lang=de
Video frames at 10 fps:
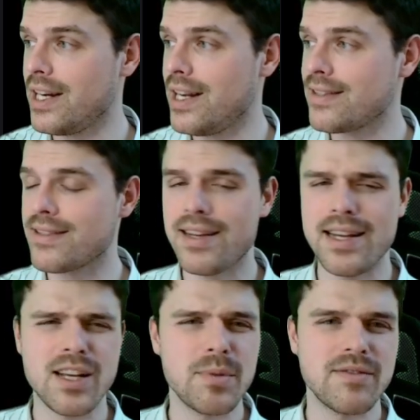in letzter Zeit,
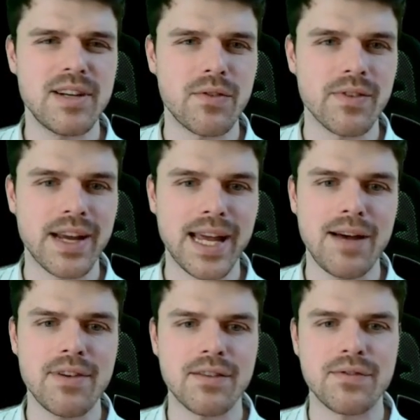ich glaube, der war auf dem
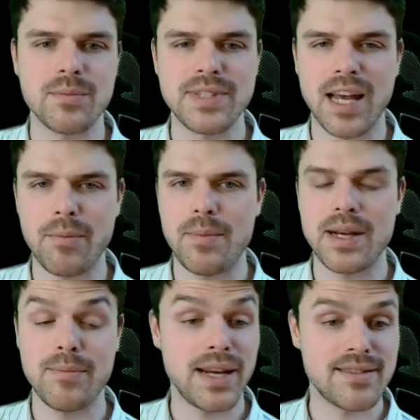Cover vom
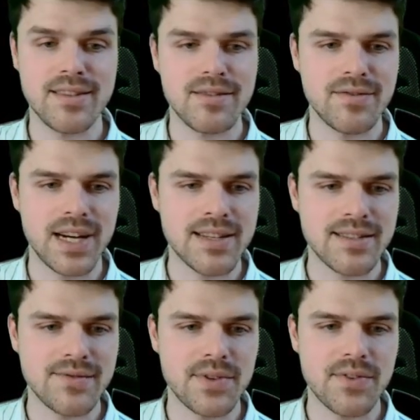Time Magazine.
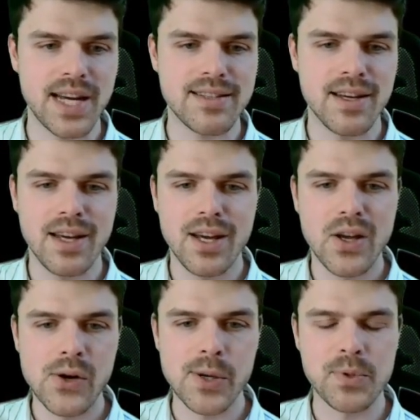Wahnsinn, wie weit
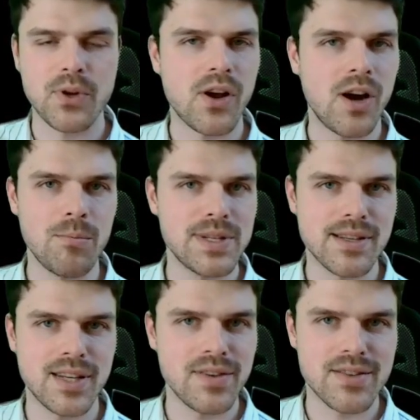Krypto gekommen ist,
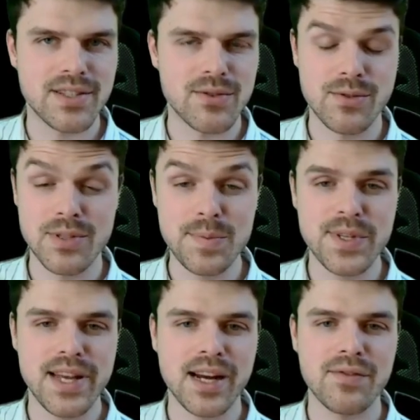seitdem wir
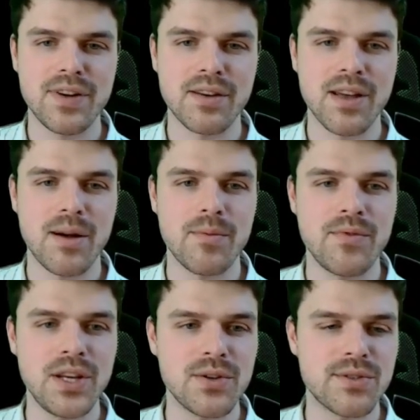2017 angefangen
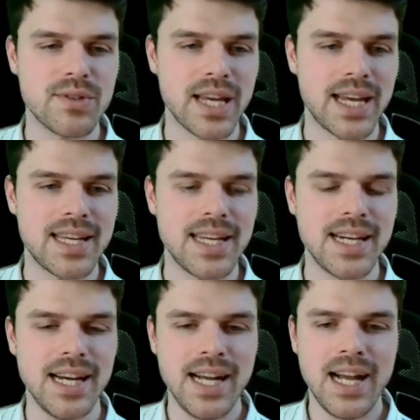haben, Videos zu drehen
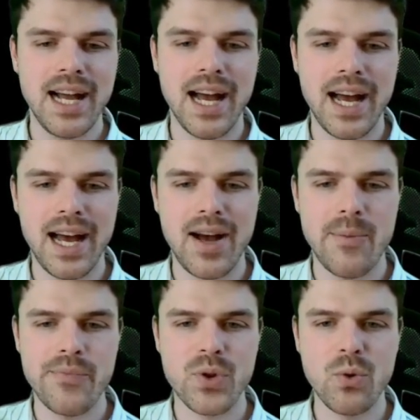hier.
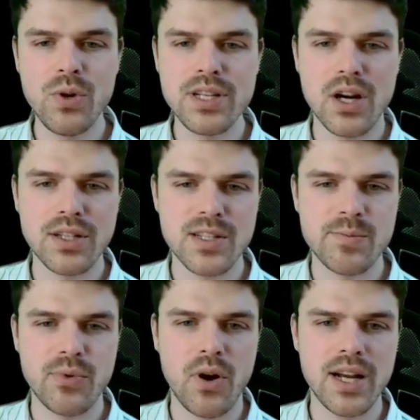Ähm, und auch
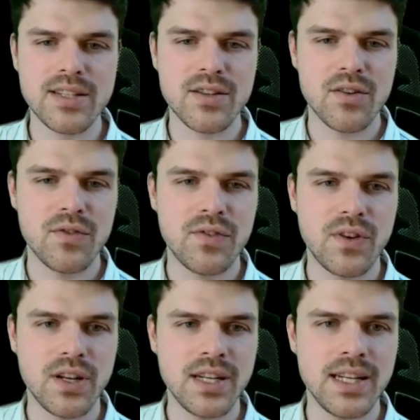das Board
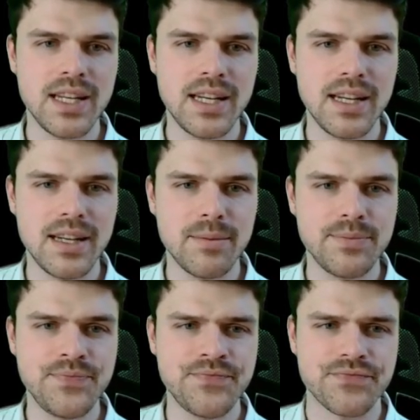von
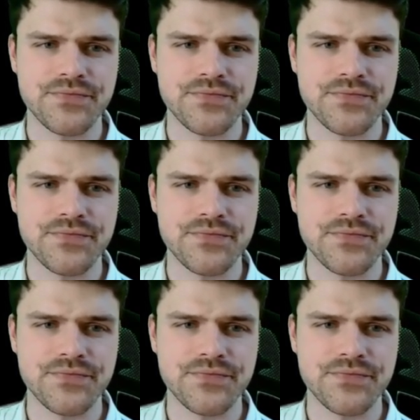ähm,